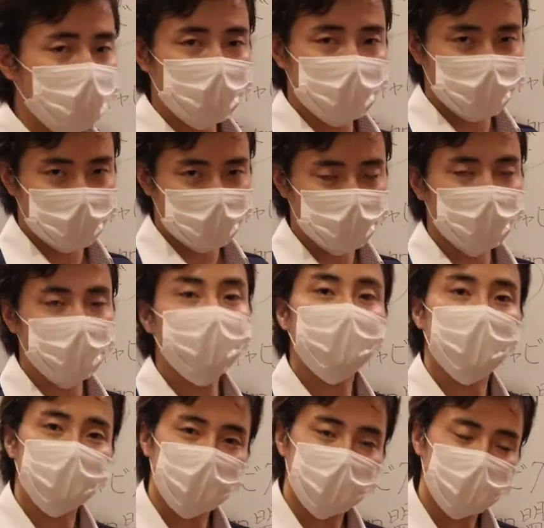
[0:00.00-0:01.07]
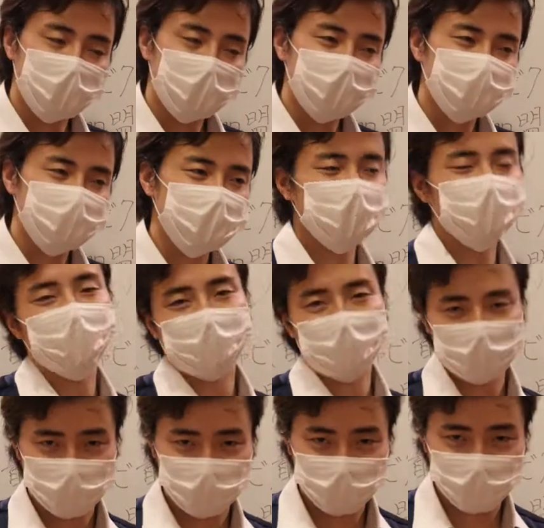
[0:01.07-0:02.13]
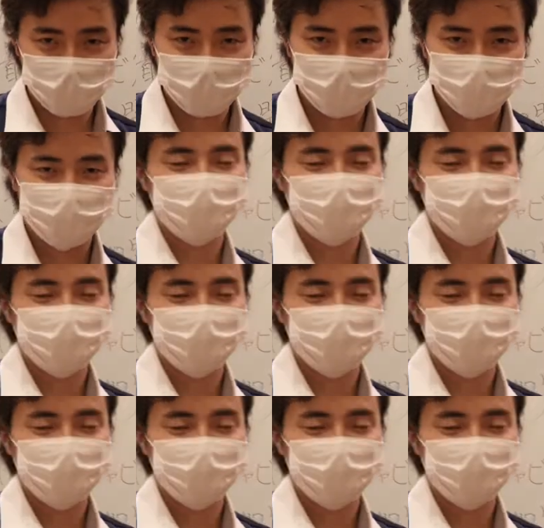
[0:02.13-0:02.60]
が起きますそれを何というかそれでは書いてみてください